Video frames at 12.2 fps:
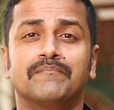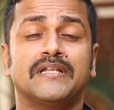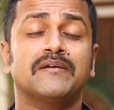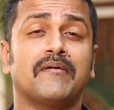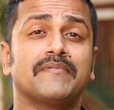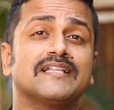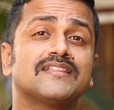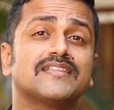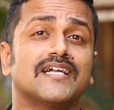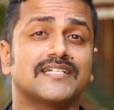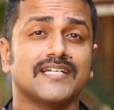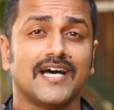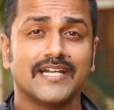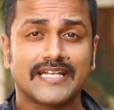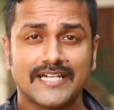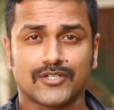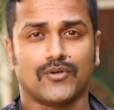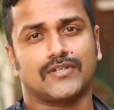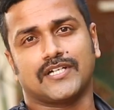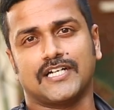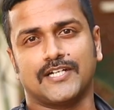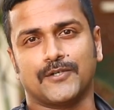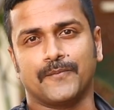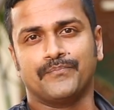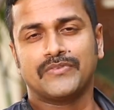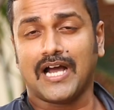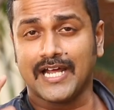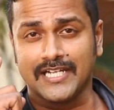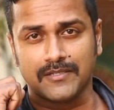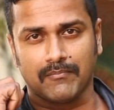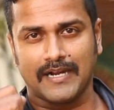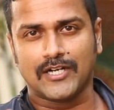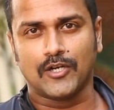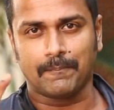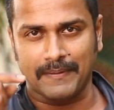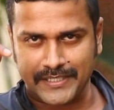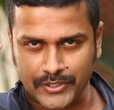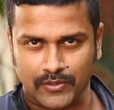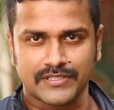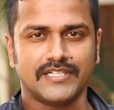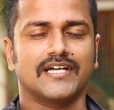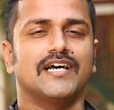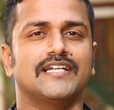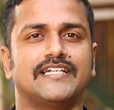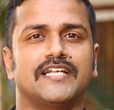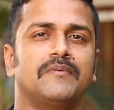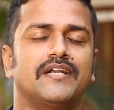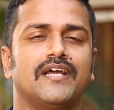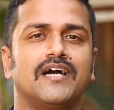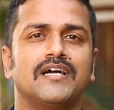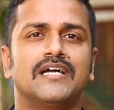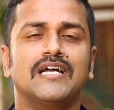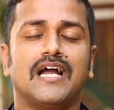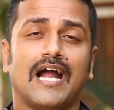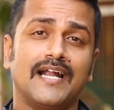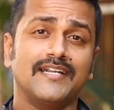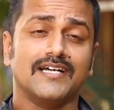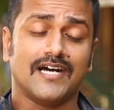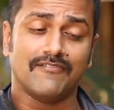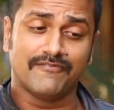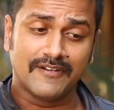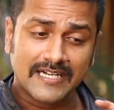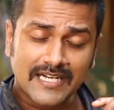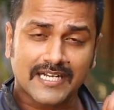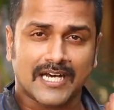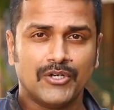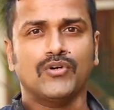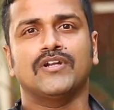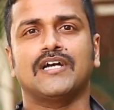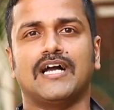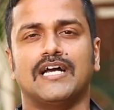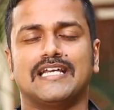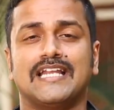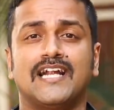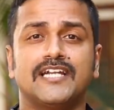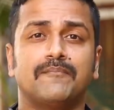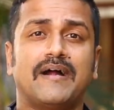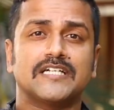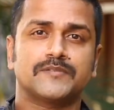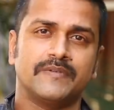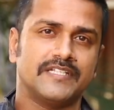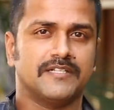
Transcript: మినిమం ఎంత టార్గెట్ కొట్టగలరు అనేది మైండ్లో పెట్టుకొని దిగాలి టీమిండియా అండ్ వీళ్ళకు అనుగుణంగా ఎలాంటి బ్యాట్స్మెన్